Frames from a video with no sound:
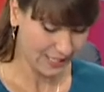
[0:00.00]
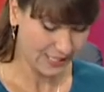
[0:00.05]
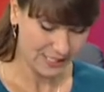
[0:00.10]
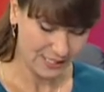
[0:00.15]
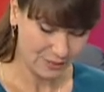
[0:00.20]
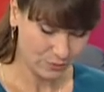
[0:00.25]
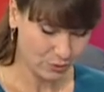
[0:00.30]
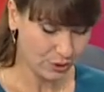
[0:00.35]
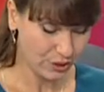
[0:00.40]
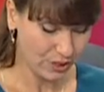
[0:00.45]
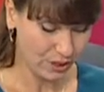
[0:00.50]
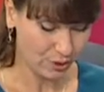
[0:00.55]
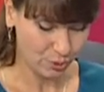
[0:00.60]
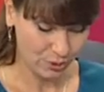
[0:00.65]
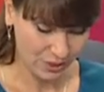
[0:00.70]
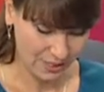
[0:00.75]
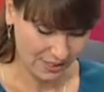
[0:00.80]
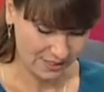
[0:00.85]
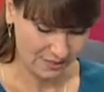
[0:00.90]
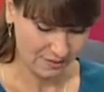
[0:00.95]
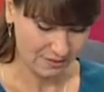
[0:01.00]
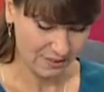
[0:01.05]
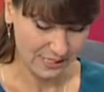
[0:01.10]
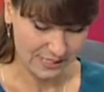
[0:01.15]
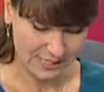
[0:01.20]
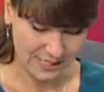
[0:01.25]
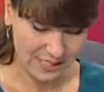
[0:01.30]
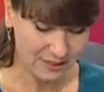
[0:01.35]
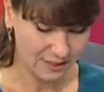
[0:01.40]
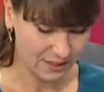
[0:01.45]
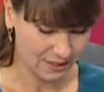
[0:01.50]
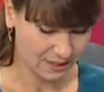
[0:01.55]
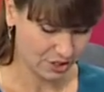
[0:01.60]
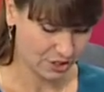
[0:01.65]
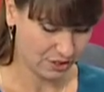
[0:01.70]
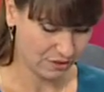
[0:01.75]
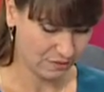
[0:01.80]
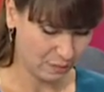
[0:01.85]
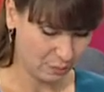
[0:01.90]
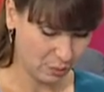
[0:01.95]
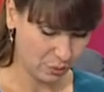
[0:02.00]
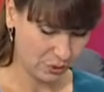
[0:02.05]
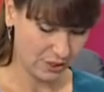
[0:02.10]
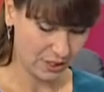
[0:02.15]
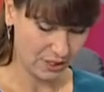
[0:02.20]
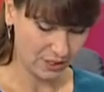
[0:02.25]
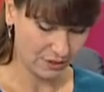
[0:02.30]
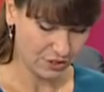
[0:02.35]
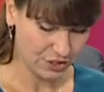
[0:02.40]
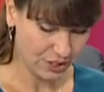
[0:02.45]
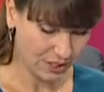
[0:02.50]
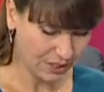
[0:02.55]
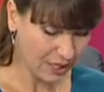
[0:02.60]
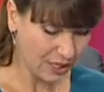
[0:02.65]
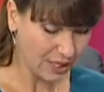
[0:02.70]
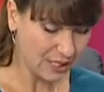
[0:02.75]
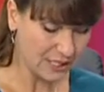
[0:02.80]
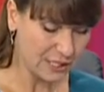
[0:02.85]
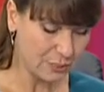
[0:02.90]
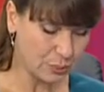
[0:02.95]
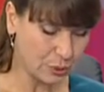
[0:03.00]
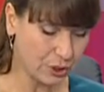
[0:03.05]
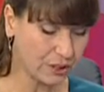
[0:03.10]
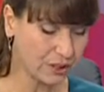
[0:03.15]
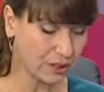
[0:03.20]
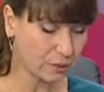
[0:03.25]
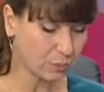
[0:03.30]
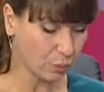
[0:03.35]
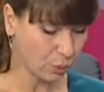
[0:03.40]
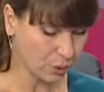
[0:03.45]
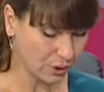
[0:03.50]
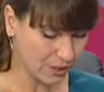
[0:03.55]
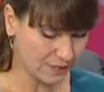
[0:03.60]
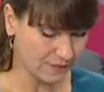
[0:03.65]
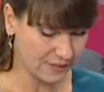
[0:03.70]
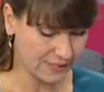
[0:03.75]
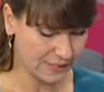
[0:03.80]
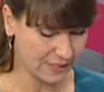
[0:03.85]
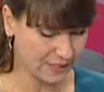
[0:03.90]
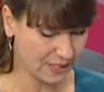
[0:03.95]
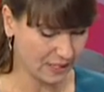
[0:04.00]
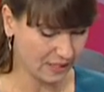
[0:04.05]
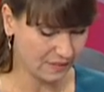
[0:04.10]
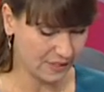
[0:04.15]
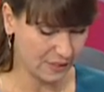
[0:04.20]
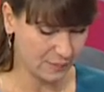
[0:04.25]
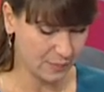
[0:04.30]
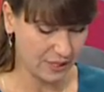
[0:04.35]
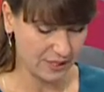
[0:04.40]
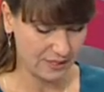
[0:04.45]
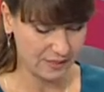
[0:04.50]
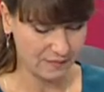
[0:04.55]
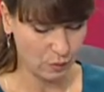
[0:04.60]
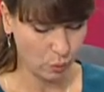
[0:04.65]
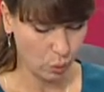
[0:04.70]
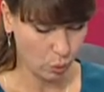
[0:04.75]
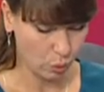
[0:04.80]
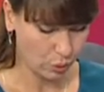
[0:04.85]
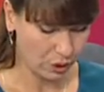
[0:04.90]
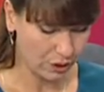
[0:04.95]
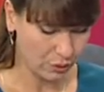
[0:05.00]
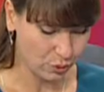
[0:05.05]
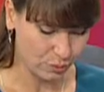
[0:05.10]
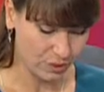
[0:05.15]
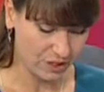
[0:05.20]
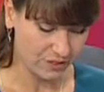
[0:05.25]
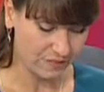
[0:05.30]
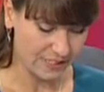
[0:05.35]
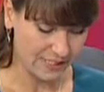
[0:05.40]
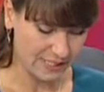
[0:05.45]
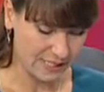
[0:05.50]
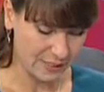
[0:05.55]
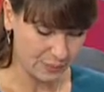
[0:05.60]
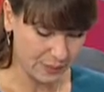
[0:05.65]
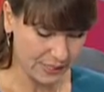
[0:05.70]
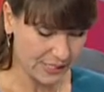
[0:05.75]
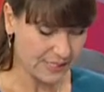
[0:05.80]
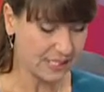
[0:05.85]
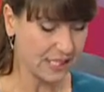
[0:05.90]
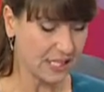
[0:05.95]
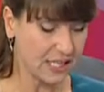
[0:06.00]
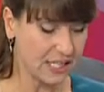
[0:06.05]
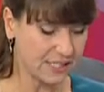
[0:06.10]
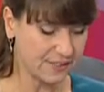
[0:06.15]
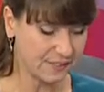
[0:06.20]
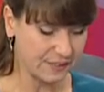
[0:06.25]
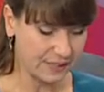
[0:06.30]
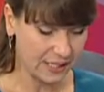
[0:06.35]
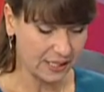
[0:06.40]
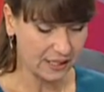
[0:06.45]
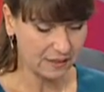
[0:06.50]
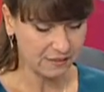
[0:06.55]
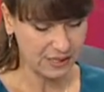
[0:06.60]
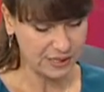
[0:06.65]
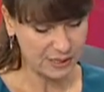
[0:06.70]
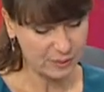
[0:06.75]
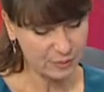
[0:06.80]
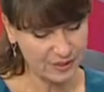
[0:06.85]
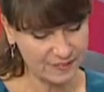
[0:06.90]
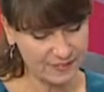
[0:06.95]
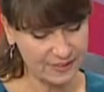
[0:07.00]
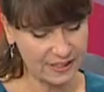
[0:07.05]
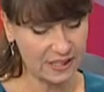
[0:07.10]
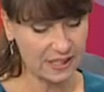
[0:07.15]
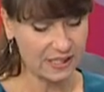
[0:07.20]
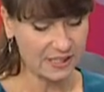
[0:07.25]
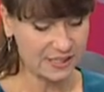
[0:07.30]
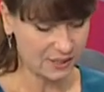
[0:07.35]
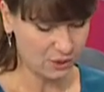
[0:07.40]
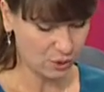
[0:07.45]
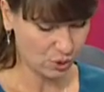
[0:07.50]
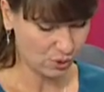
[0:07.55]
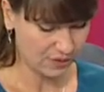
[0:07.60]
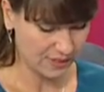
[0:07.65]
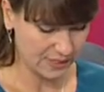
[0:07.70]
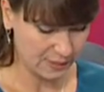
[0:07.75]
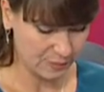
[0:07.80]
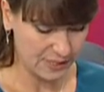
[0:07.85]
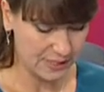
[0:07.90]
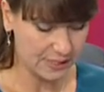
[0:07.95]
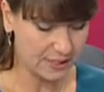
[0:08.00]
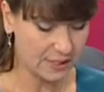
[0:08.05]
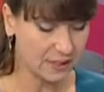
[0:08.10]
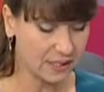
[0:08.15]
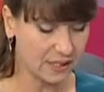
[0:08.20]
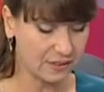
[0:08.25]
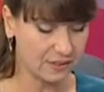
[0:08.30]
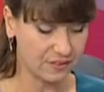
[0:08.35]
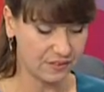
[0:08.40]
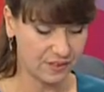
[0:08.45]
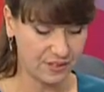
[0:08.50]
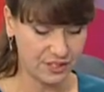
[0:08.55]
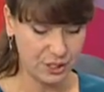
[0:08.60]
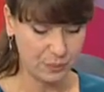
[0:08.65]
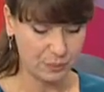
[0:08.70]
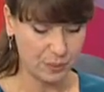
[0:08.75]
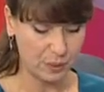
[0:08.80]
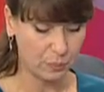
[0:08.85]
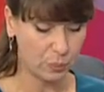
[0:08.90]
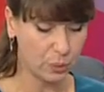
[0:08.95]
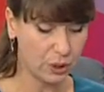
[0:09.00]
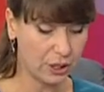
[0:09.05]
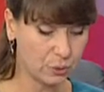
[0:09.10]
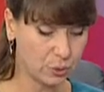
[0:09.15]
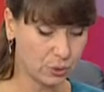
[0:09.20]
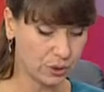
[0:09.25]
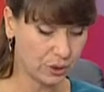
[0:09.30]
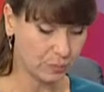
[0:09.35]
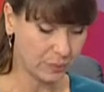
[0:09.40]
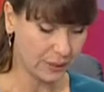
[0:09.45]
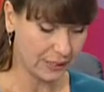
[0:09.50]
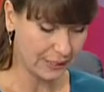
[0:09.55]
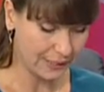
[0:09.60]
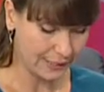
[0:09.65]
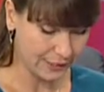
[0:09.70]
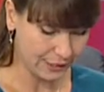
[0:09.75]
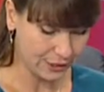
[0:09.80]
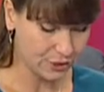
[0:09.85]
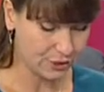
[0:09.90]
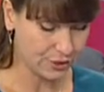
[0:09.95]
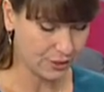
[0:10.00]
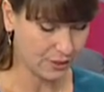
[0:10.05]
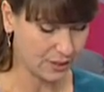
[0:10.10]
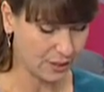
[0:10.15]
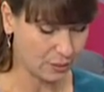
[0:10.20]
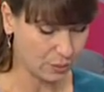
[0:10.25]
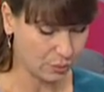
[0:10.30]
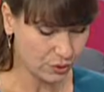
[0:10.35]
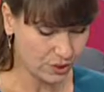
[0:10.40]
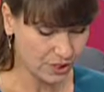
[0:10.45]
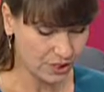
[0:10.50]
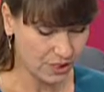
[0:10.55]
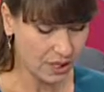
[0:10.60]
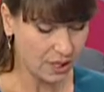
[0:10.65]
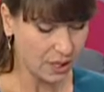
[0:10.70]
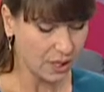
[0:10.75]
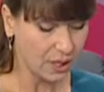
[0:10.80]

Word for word: И сегодня у нас в гостях на наши вопросы отвечает депутат от Полоцкого Центрального избирательного округа номер 25 Светлана Владимировна Одинцова, заместитель главного врача по амбулаторно-поликлинической работе